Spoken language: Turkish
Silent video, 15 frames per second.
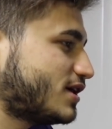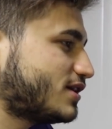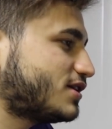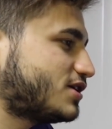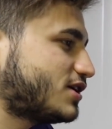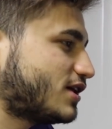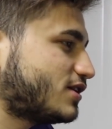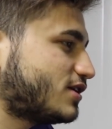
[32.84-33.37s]
kendi
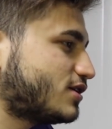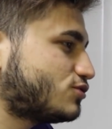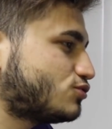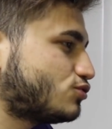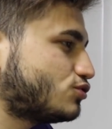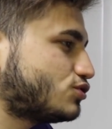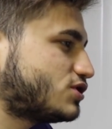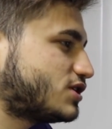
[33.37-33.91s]
kendine
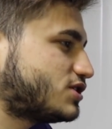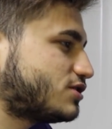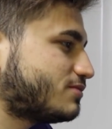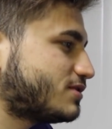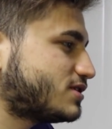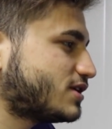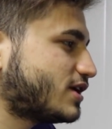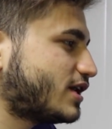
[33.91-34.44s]
sürüş
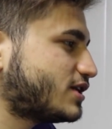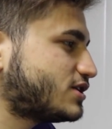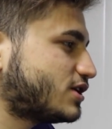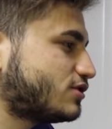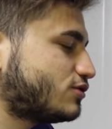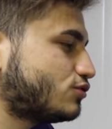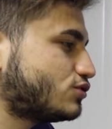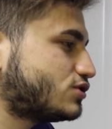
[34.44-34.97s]
seçilmesi
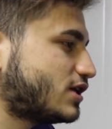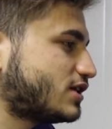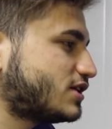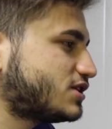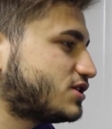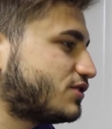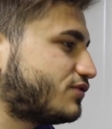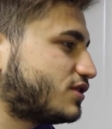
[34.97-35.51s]
gelecekte
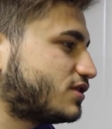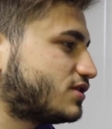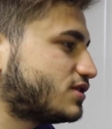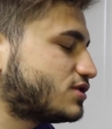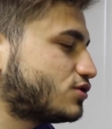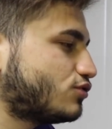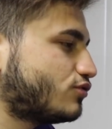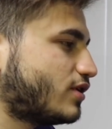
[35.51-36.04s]
yükseldikçe
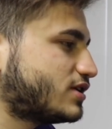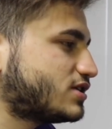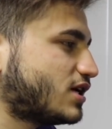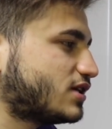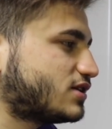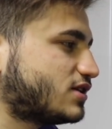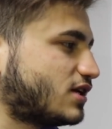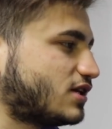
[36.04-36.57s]
fiyatınızı güvence
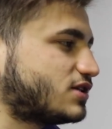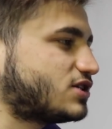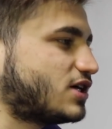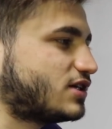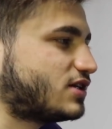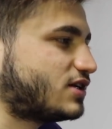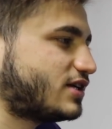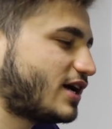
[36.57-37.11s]
altına
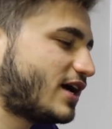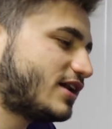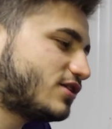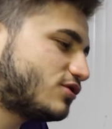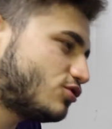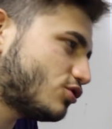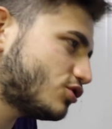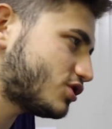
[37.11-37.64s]
alacaktır.
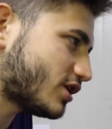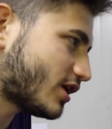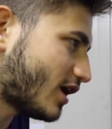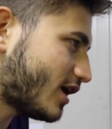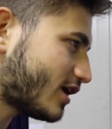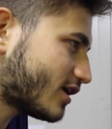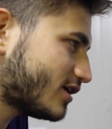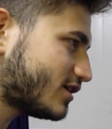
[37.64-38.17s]
Yani diyor ki
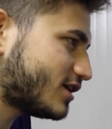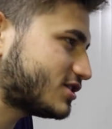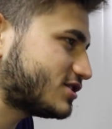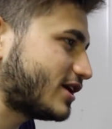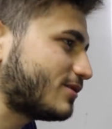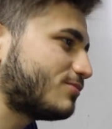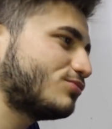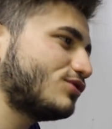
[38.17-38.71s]

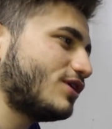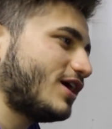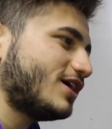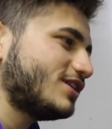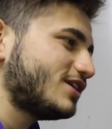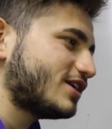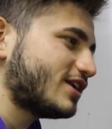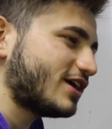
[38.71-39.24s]
arkadaşlar bunu
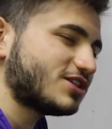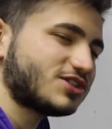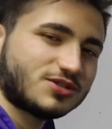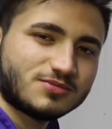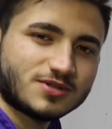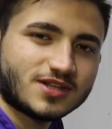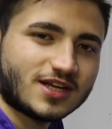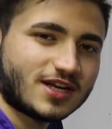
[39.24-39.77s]
alırken
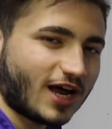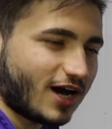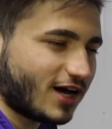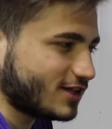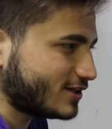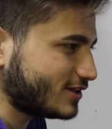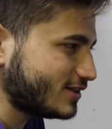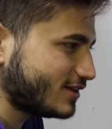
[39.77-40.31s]
şimdiden
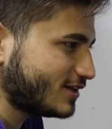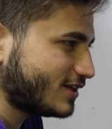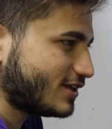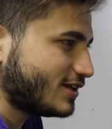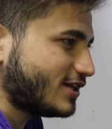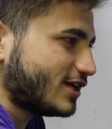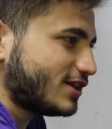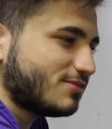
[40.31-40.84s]
alın.
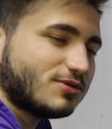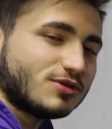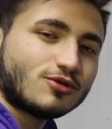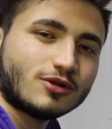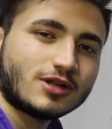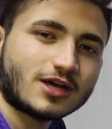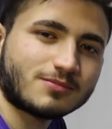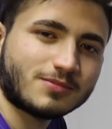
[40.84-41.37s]
7000
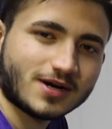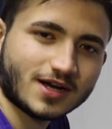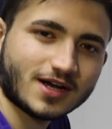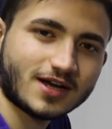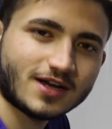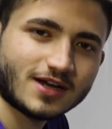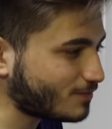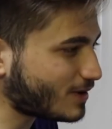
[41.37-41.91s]
dolar
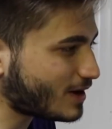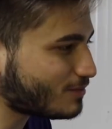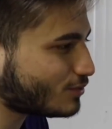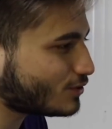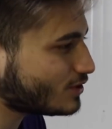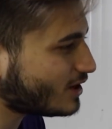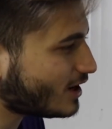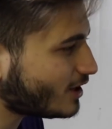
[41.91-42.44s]
bak. Ben
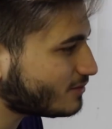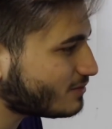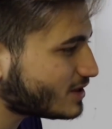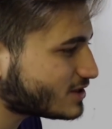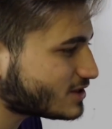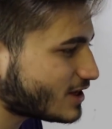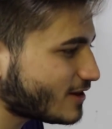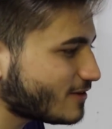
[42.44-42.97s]
bugün
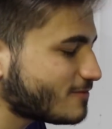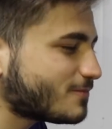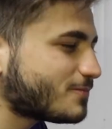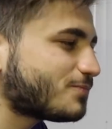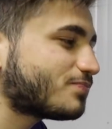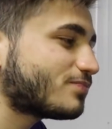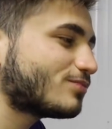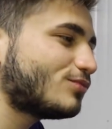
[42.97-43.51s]
almazsan
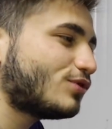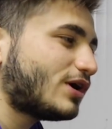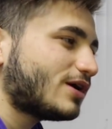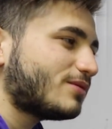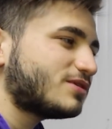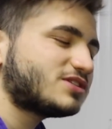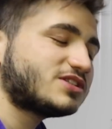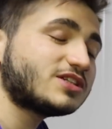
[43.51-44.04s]
bu
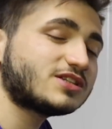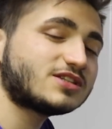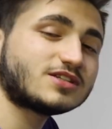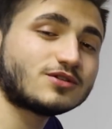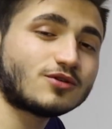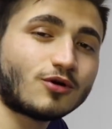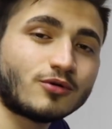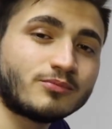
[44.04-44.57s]
araba
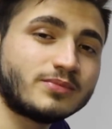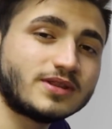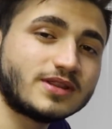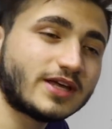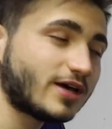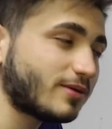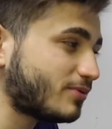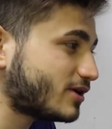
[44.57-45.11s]
çıktığında 10 bin
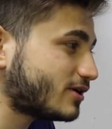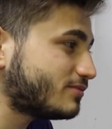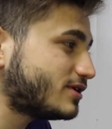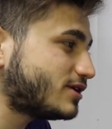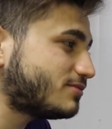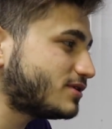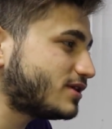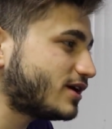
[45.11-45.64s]
de yaparım
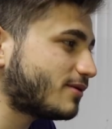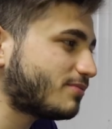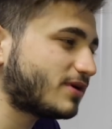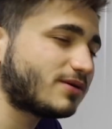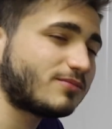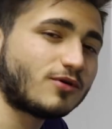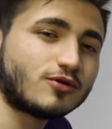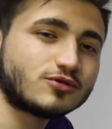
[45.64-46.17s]
20 de
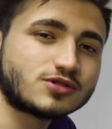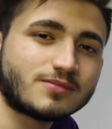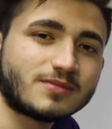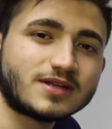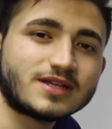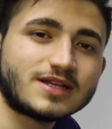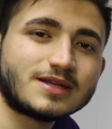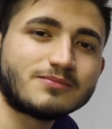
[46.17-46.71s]
yaparım. O
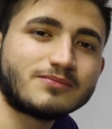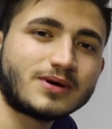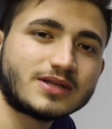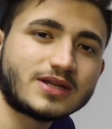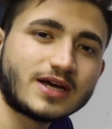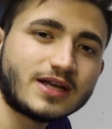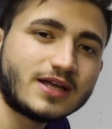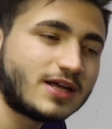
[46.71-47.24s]
zaman
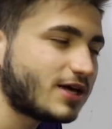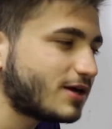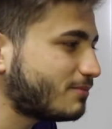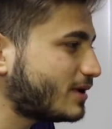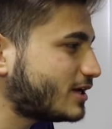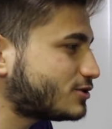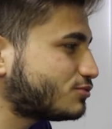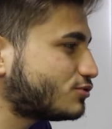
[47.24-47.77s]
bana
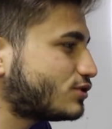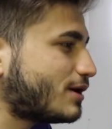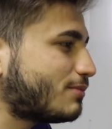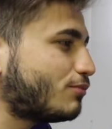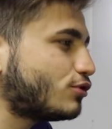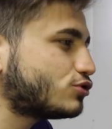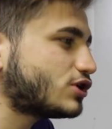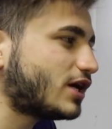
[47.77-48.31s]

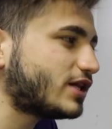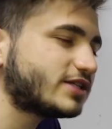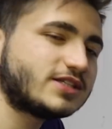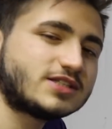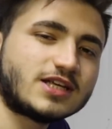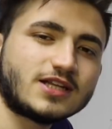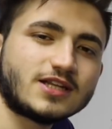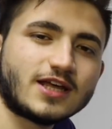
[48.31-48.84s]
mecburen boş
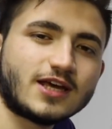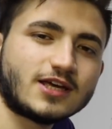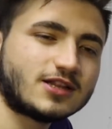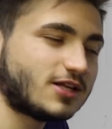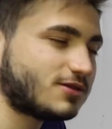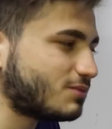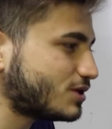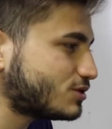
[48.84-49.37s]
aldıysan
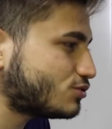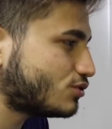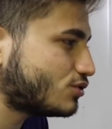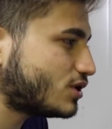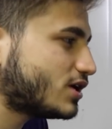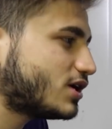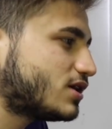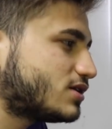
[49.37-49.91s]
ekletmek
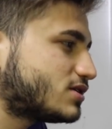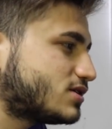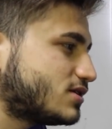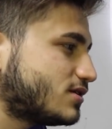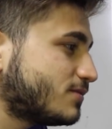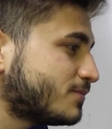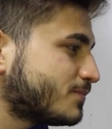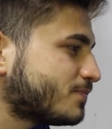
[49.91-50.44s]
zorunda
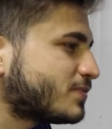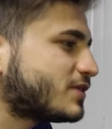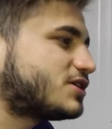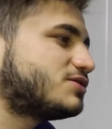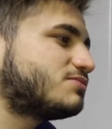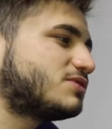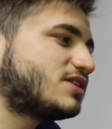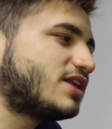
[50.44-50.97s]
kalırsın.
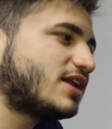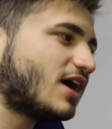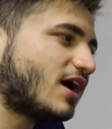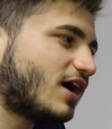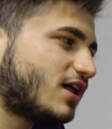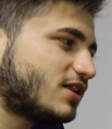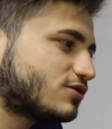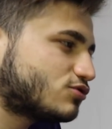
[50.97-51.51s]
Şimdiden
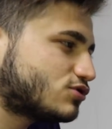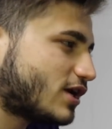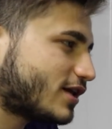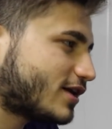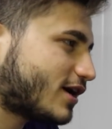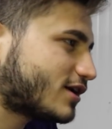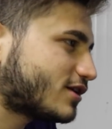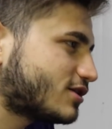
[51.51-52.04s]
al
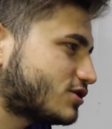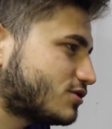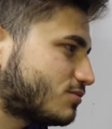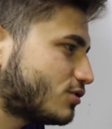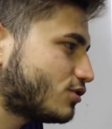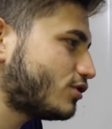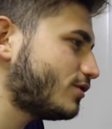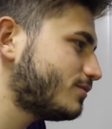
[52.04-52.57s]
güzel
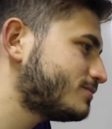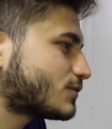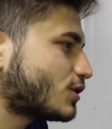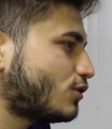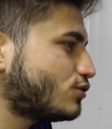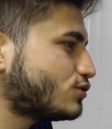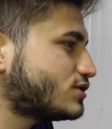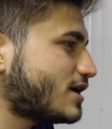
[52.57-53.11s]
kardeşim diyor.
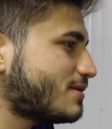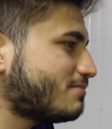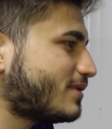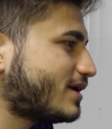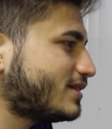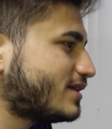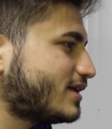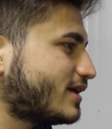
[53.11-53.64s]
O yüzden
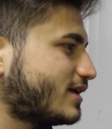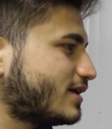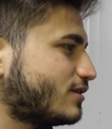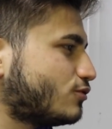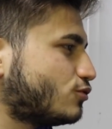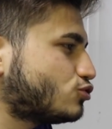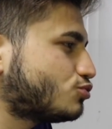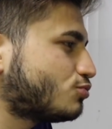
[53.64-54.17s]
ben de
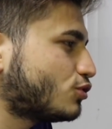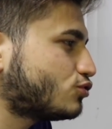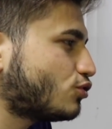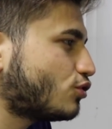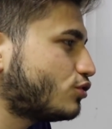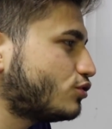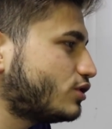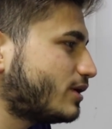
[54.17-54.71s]
3
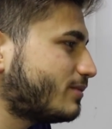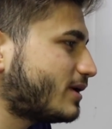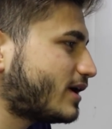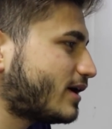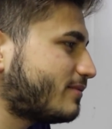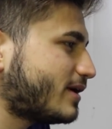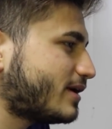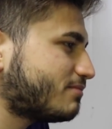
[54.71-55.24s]
motorluyla
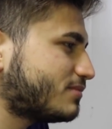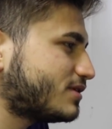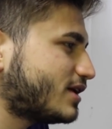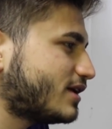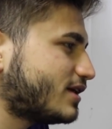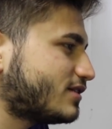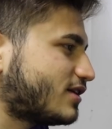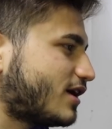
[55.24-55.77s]
beraber bir
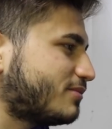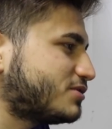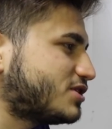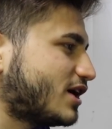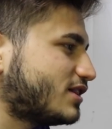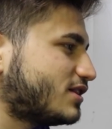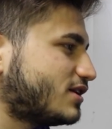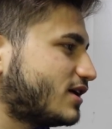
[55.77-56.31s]
de tam
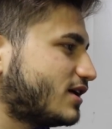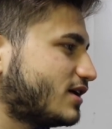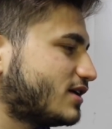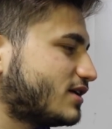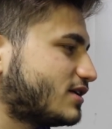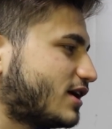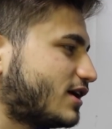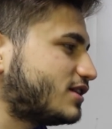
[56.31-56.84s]
kendine
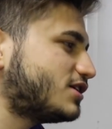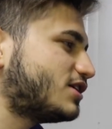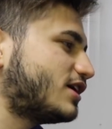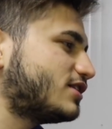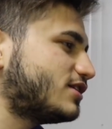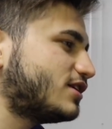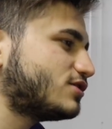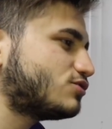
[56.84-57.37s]
kendi
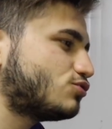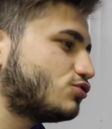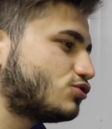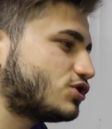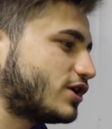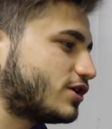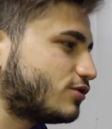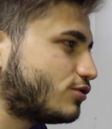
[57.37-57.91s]
kendine
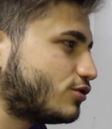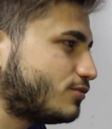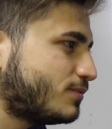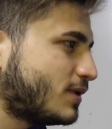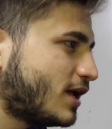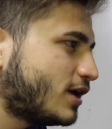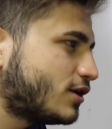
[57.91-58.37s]
sürüş ekliyorum.